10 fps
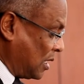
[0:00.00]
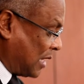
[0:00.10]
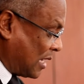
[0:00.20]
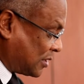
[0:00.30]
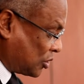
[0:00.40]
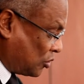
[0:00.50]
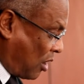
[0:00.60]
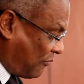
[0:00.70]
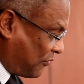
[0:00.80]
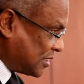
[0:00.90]
dessas
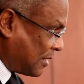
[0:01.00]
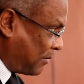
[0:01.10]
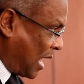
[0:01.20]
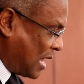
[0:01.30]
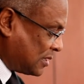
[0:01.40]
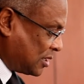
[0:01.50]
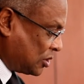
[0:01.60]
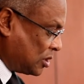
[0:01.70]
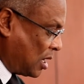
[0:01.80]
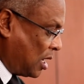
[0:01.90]
novas
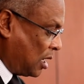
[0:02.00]
ameaças